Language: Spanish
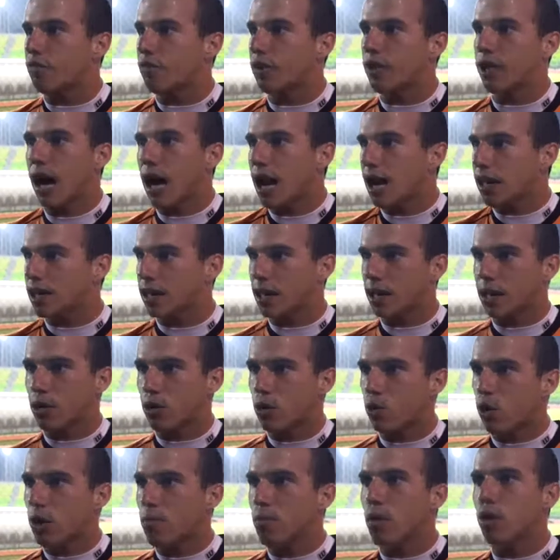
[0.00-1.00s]
el final, hasta que
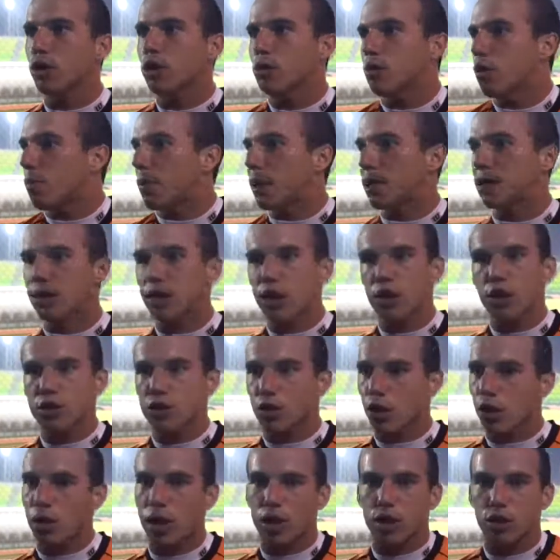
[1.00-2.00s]
no vemos el último partido,
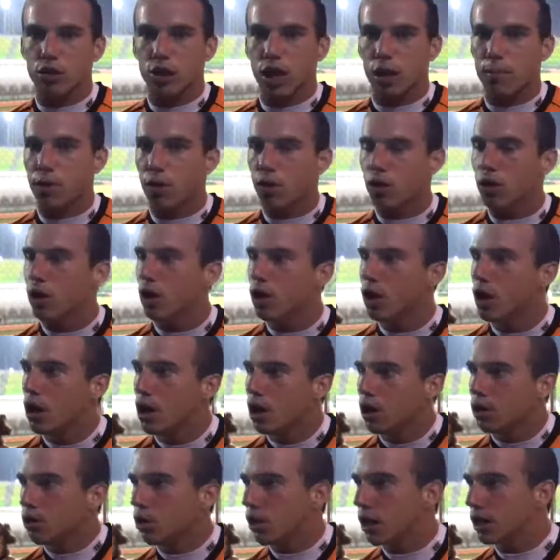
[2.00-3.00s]
todavía no estamos,
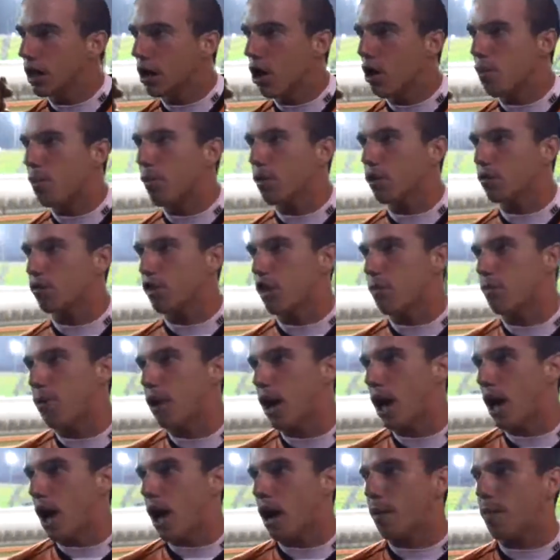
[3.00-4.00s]
todavía estamos por opción
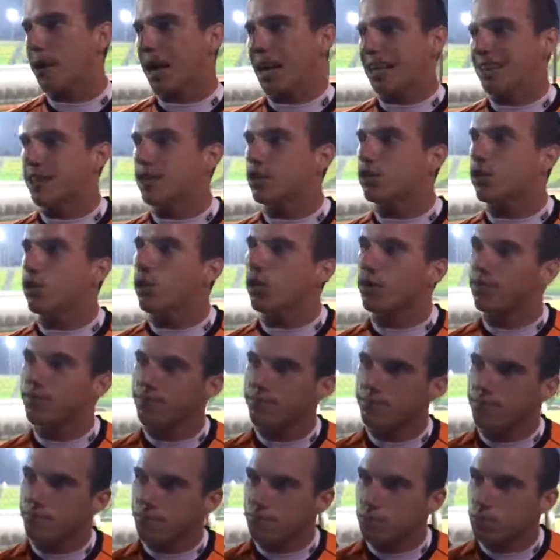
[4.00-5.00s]
para, para el título.
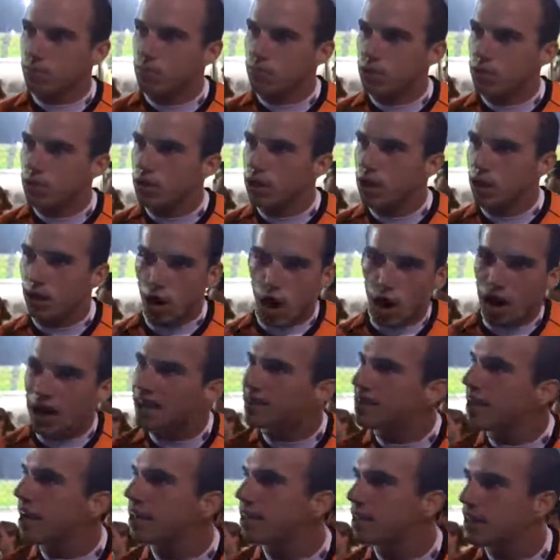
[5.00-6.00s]
Gracias, Ricardo. No,
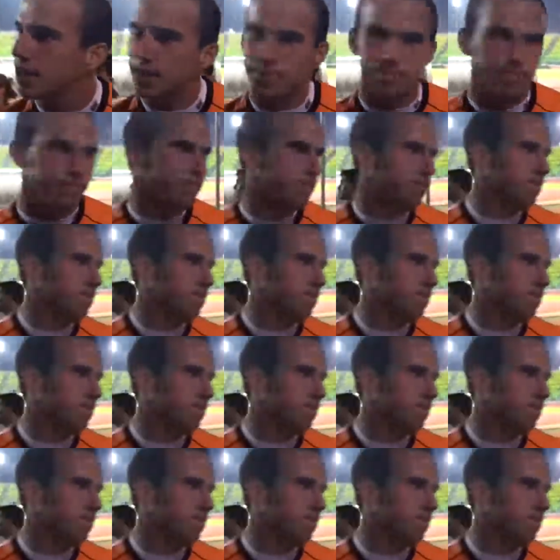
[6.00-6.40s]
gracias Sí.